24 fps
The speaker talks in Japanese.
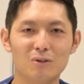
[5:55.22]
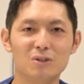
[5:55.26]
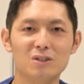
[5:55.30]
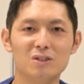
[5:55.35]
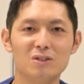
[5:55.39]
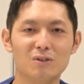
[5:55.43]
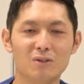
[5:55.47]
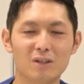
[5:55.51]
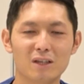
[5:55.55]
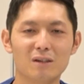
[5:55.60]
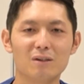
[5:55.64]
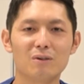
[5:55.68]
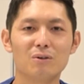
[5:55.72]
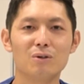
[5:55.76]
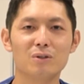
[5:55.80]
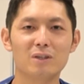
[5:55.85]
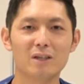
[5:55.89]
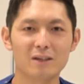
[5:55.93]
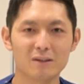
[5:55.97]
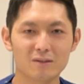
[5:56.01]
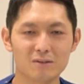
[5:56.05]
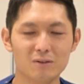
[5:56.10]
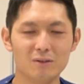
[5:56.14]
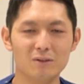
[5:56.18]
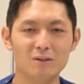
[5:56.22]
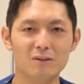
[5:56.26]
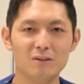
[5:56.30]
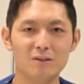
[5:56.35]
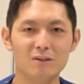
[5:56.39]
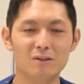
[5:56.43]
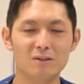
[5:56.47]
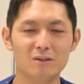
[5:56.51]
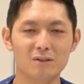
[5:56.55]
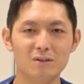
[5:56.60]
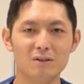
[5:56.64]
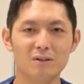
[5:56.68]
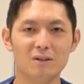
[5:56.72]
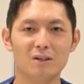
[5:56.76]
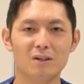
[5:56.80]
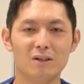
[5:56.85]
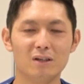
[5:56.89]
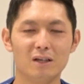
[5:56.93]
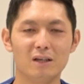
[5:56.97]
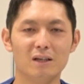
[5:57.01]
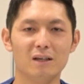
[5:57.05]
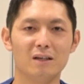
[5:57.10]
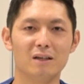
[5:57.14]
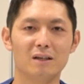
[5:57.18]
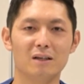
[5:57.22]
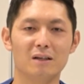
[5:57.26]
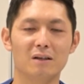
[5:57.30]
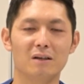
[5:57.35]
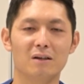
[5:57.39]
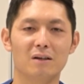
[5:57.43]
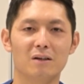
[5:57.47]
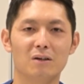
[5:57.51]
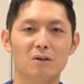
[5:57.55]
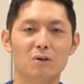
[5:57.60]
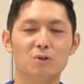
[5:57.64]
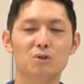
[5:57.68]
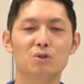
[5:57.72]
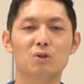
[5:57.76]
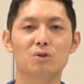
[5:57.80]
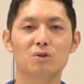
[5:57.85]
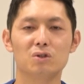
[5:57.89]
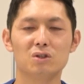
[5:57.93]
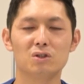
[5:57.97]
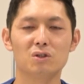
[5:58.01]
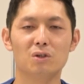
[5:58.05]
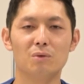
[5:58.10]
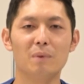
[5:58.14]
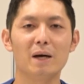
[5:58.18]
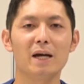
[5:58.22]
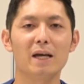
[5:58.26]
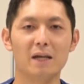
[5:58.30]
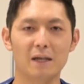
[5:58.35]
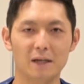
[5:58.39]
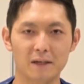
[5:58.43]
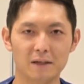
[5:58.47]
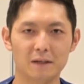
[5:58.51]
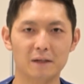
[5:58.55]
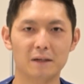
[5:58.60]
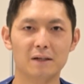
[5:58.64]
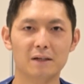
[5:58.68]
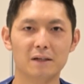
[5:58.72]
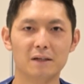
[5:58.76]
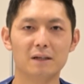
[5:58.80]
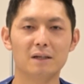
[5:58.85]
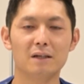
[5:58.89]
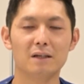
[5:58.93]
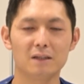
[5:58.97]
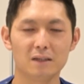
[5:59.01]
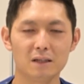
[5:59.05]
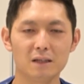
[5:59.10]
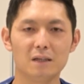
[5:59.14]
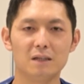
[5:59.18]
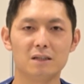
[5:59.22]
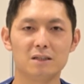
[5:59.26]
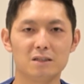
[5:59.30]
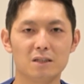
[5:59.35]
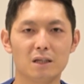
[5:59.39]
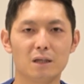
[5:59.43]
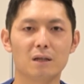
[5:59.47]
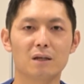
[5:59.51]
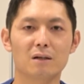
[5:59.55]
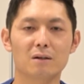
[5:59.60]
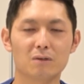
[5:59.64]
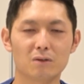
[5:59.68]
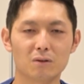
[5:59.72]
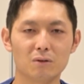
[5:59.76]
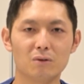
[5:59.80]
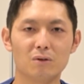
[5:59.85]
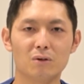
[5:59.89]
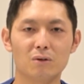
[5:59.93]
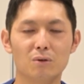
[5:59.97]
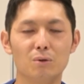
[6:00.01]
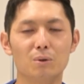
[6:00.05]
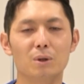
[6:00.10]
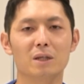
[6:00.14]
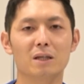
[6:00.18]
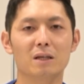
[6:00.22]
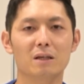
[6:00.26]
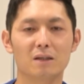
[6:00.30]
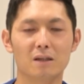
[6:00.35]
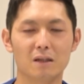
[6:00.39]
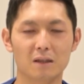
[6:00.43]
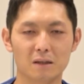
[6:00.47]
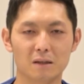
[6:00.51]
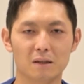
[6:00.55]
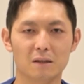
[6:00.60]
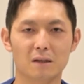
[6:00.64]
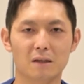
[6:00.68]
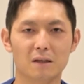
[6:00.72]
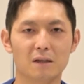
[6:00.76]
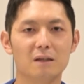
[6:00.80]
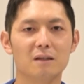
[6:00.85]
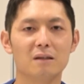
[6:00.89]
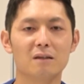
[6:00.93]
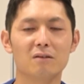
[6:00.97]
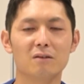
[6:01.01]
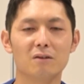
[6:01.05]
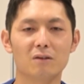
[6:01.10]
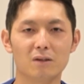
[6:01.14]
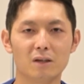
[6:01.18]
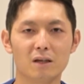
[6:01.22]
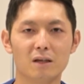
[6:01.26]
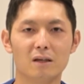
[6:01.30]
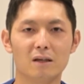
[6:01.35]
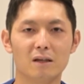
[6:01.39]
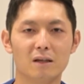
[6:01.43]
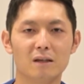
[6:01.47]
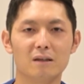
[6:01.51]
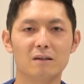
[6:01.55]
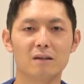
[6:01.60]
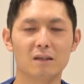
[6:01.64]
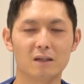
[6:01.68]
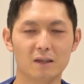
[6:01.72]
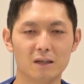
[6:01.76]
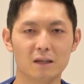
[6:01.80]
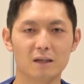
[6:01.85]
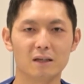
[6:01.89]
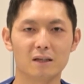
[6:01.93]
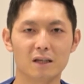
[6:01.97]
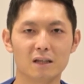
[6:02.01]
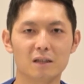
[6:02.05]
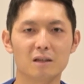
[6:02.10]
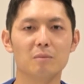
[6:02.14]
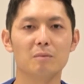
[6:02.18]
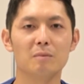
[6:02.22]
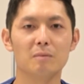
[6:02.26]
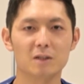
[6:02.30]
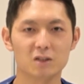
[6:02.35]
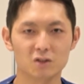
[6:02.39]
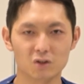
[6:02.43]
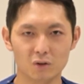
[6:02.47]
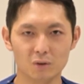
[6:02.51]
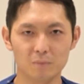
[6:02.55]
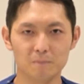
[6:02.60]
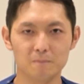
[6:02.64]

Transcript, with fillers: キシの健康体操を、えお食事の前にしていただくと効果的ですので是非やってみましょ